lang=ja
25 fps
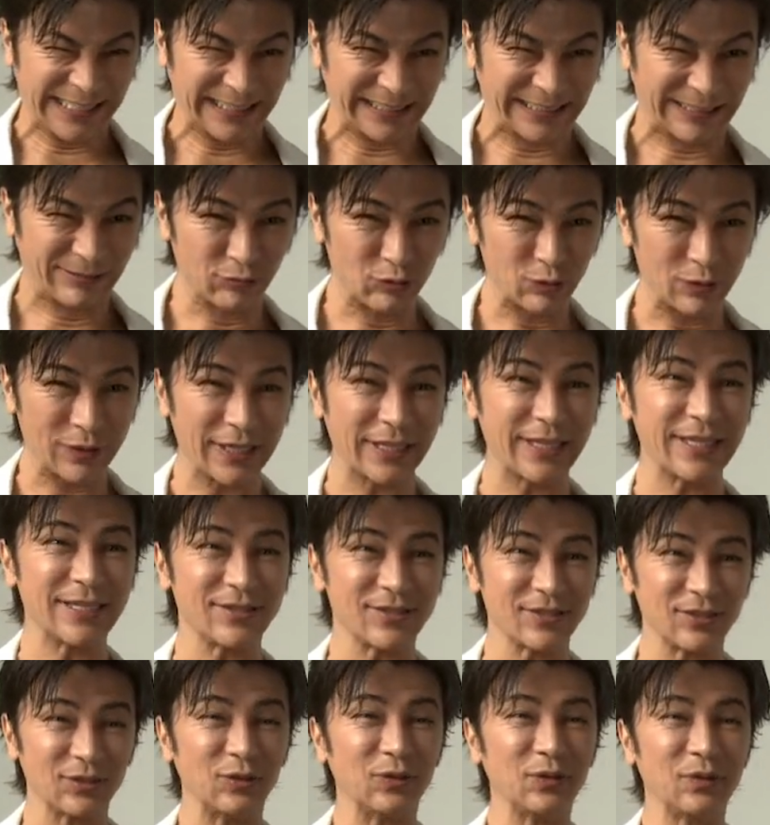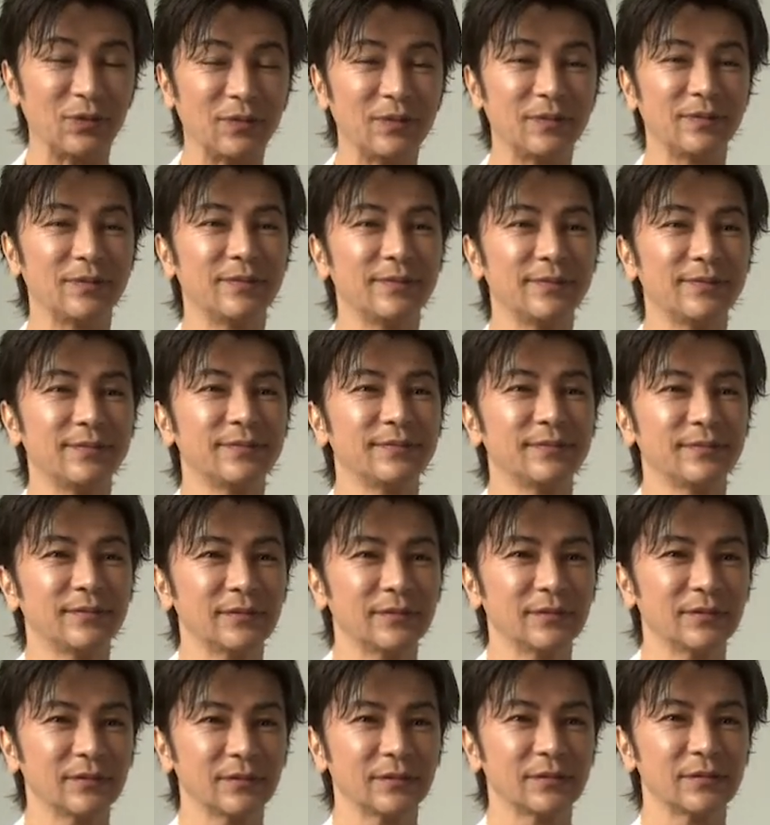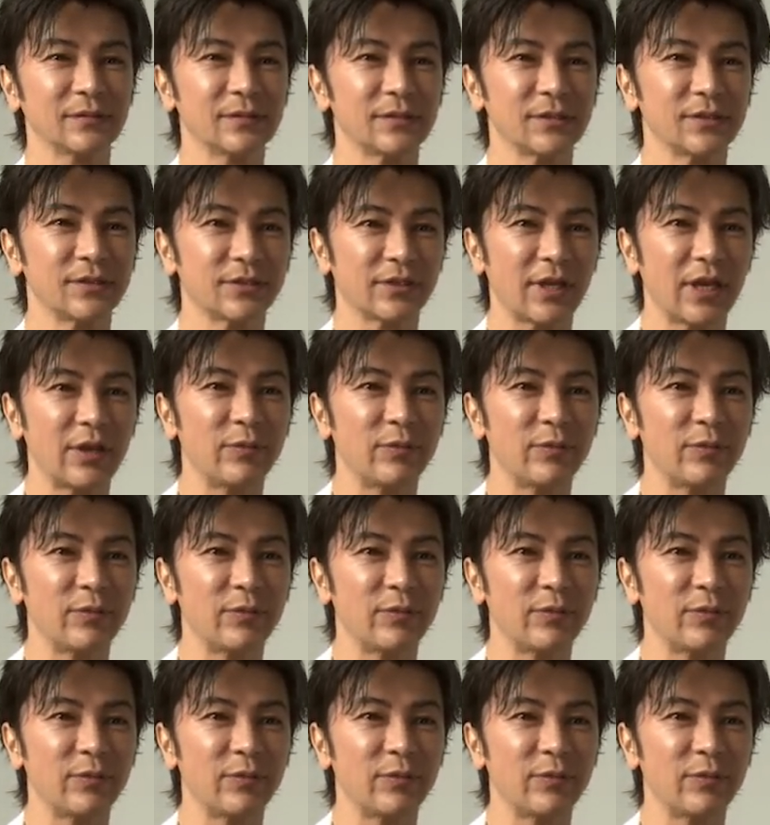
こんなですよ。使え